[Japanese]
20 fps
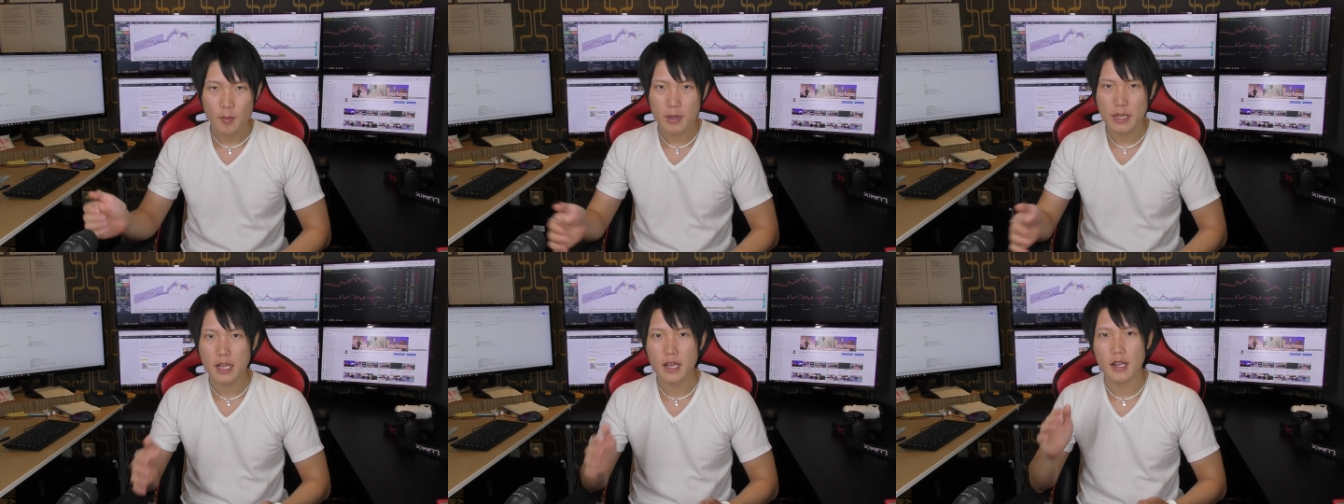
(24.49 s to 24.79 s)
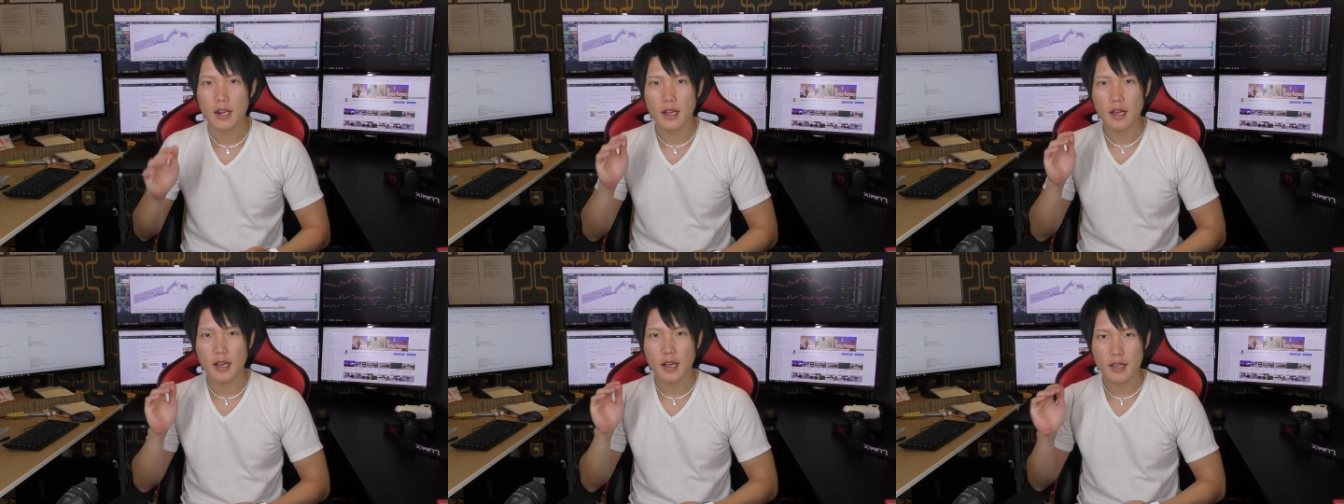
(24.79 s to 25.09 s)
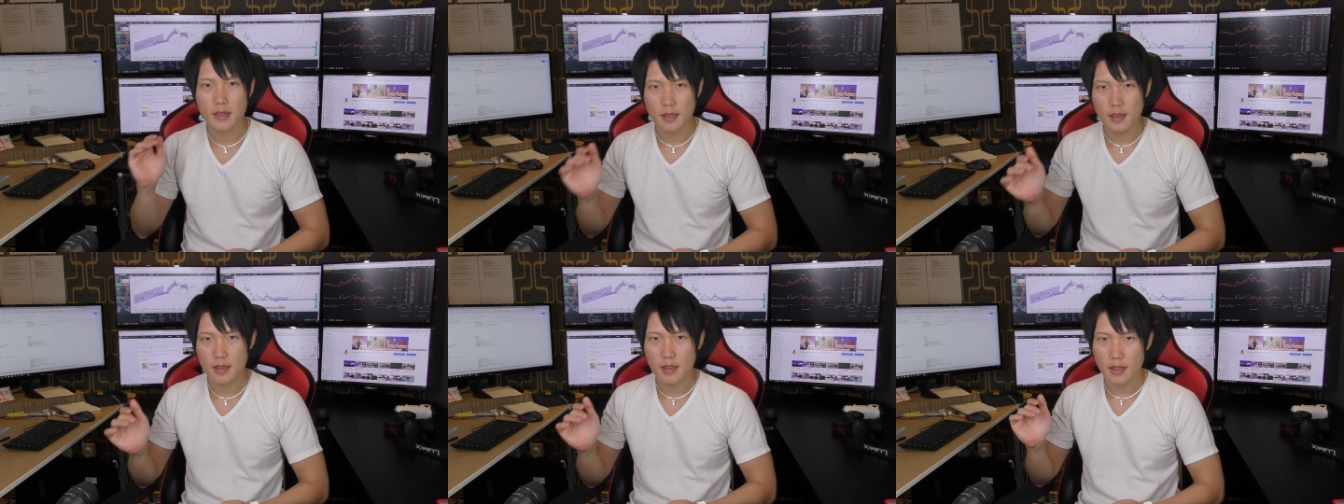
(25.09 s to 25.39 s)
なかなか
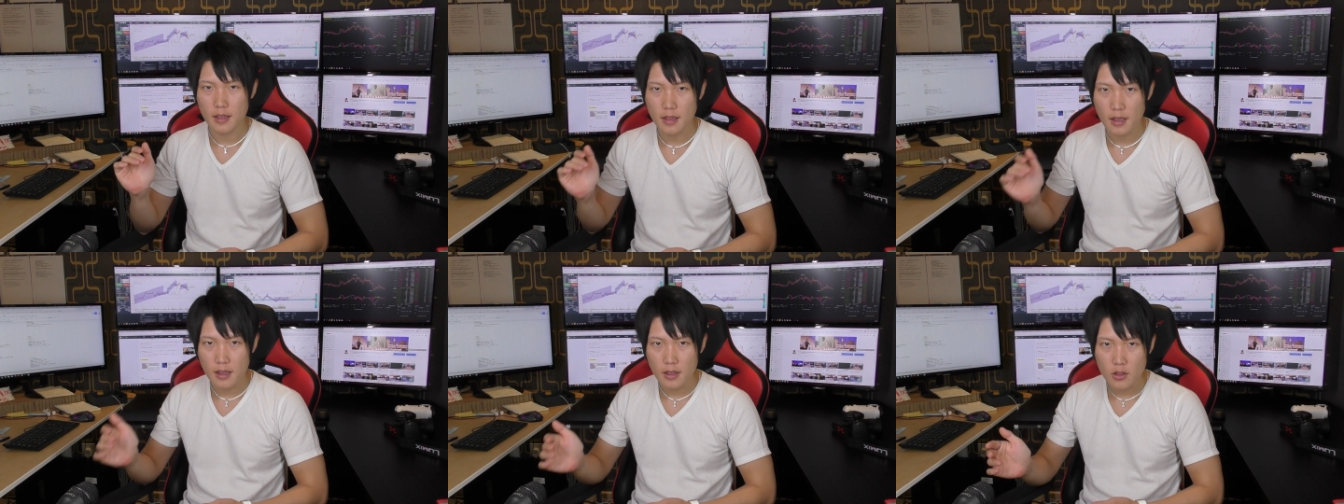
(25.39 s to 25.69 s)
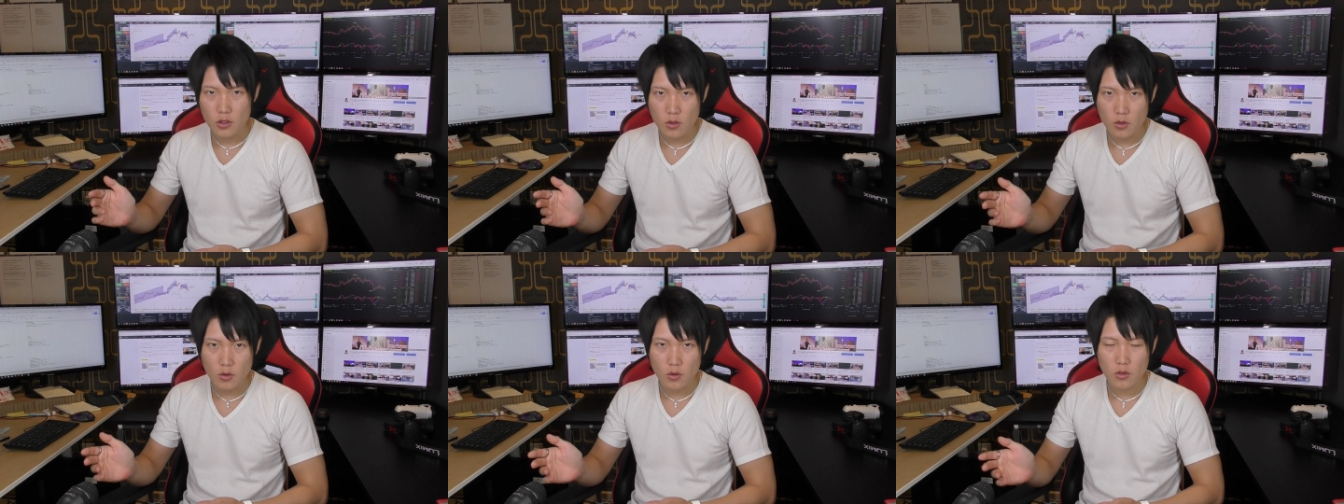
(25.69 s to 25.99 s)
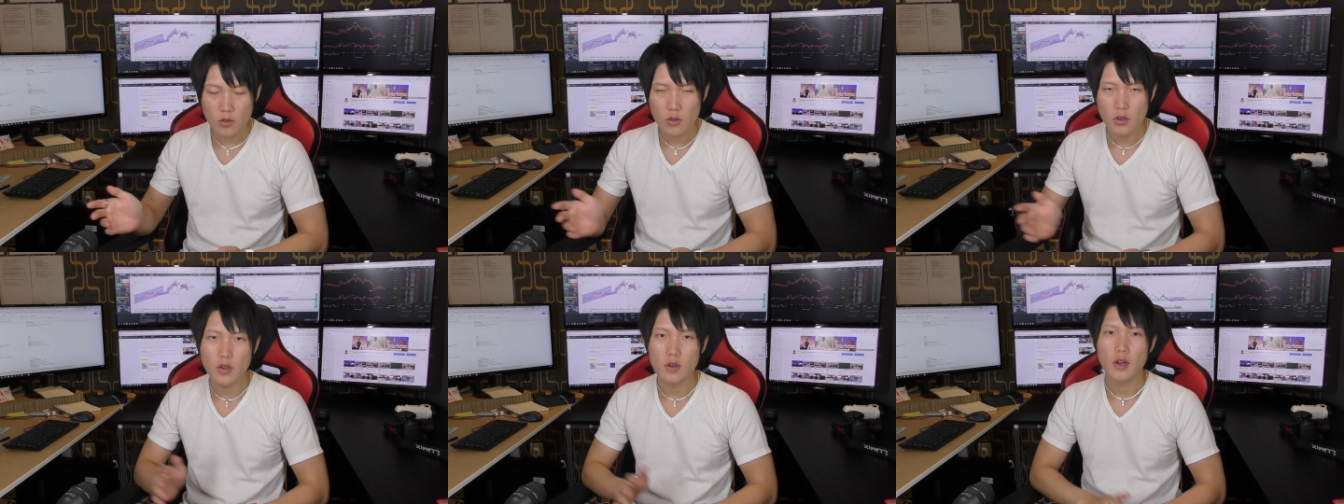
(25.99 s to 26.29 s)
稼げていない人の
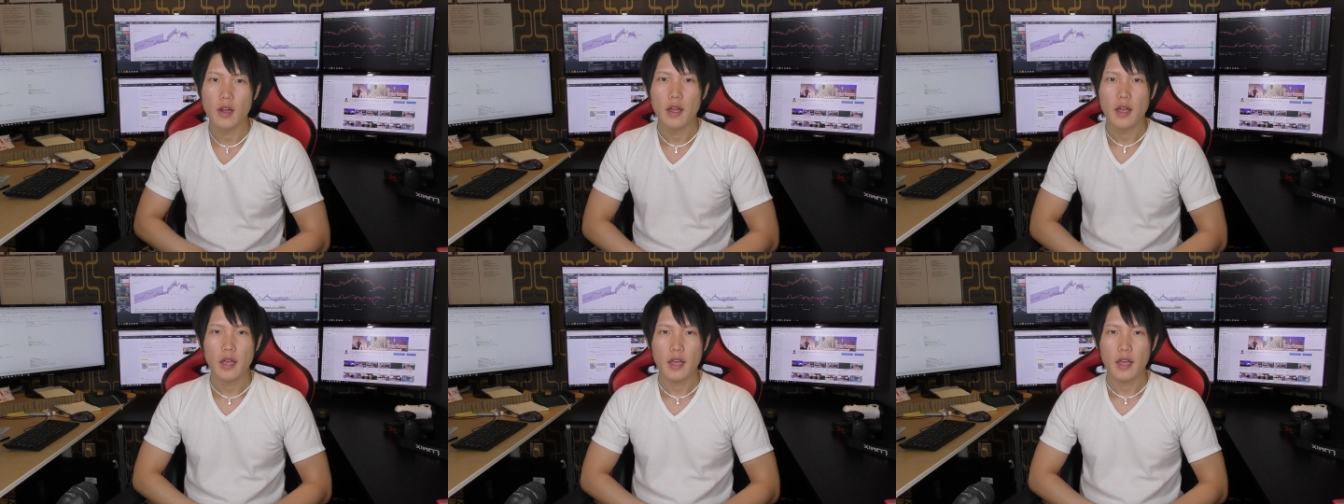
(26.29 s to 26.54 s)
ことを、